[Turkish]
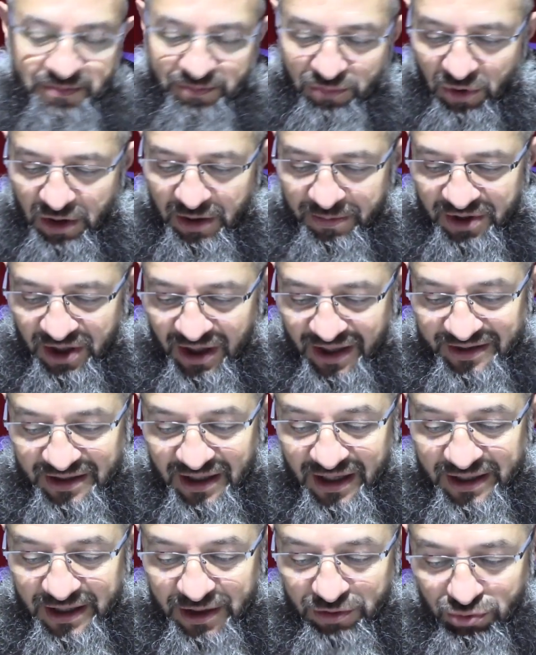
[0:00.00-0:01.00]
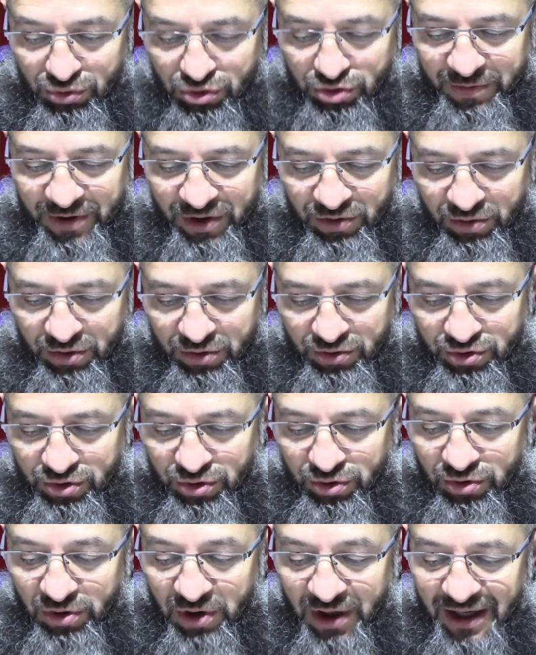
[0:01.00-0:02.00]
Böyle bir hataya düşme diyor.
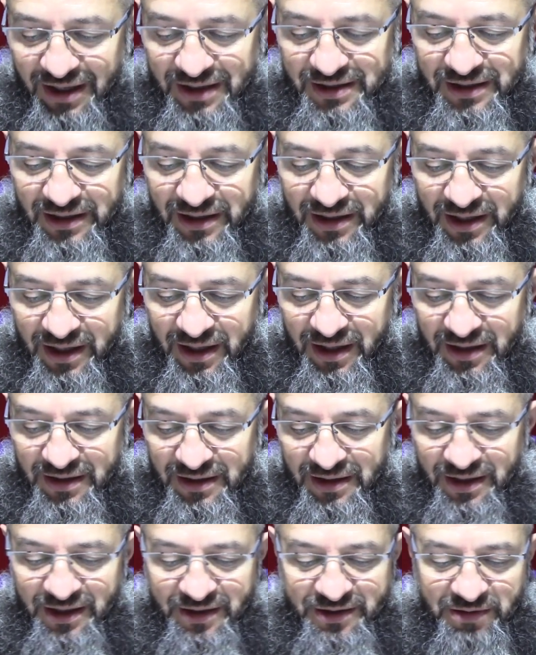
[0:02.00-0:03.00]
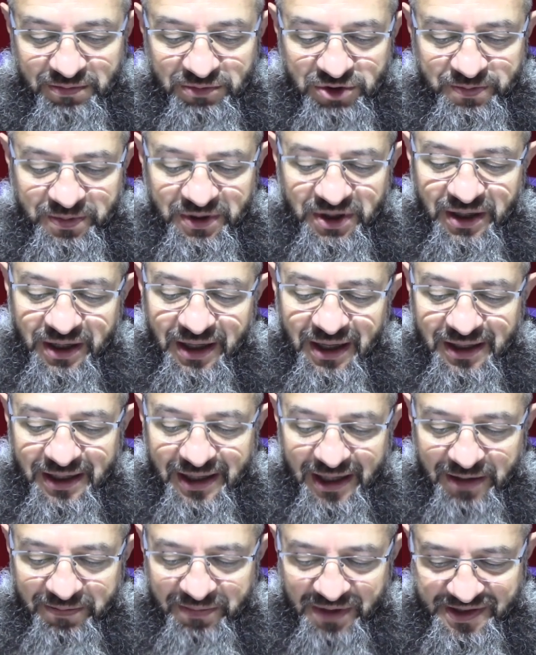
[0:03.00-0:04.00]
Çünkü hak ile yaratılmış bir araya
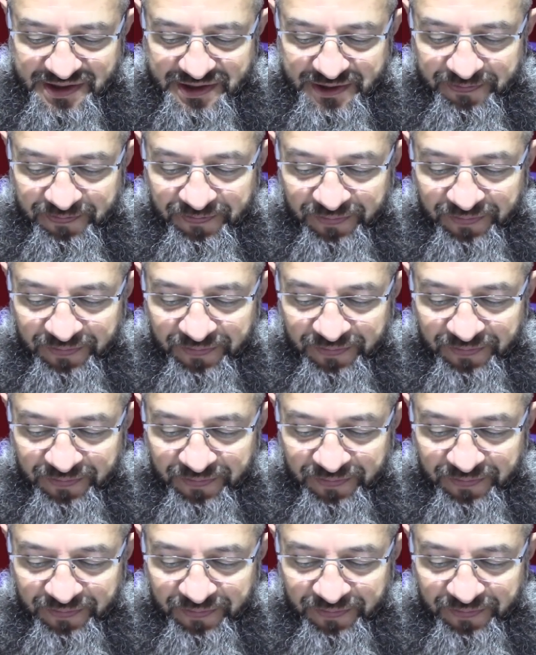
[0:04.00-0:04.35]
gelmez.